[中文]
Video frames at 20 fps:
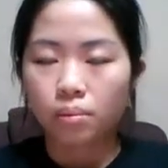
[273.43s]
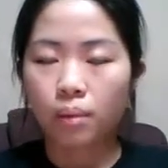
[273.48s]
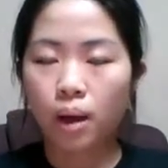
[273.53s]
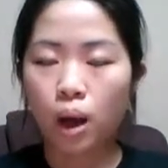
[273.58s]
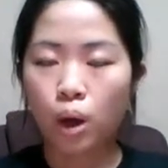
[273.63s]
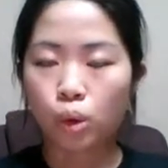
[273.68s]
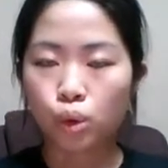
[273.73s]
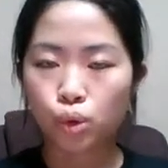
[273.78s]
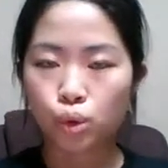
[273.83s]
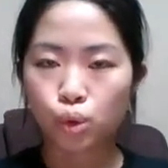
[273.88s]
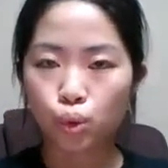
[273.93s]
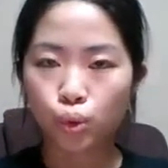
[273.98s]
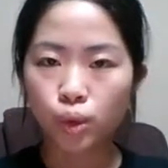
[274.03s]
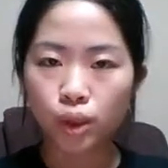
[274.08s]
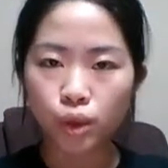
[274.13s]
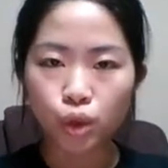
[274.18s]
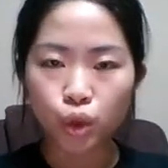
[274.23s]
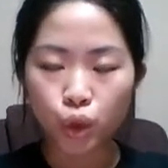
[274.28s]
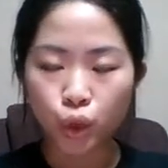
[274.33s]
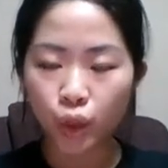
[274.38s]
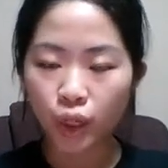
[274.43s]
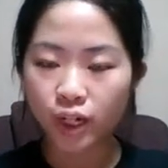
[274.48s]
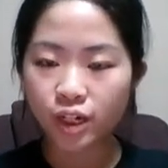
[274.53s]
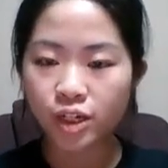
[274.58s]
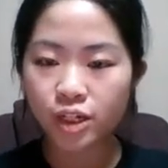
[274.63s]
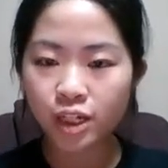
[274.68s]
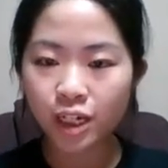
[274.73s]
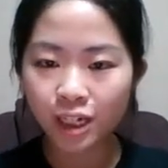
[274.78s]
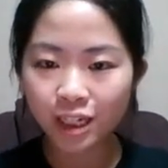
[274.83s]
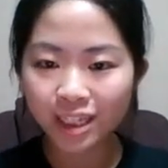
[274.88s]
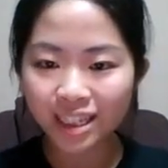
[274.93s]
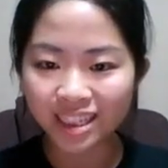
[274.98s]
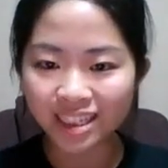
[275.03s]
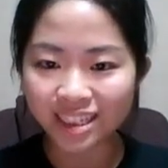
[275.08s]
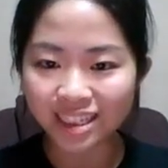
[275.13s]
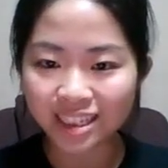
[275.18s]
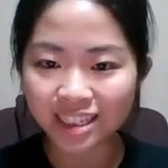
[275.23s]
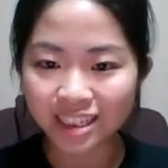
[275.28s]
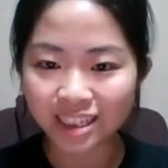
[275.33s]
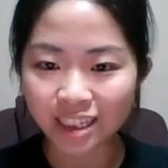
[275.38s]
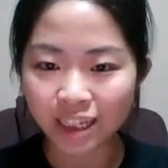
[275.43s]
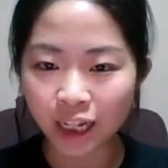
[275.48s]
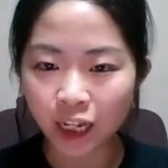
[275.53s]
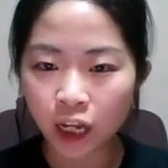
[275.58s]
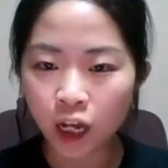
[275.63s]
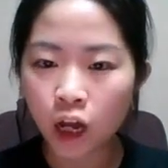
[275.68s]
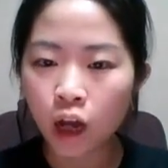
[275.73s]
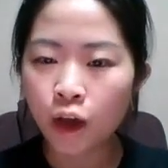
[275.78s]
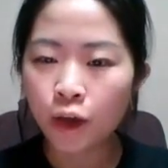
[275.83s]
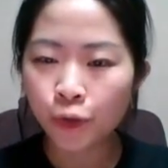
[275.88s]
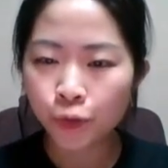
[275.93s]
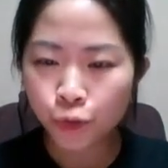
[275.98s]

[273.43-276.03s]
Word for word: 卯足了全身力气，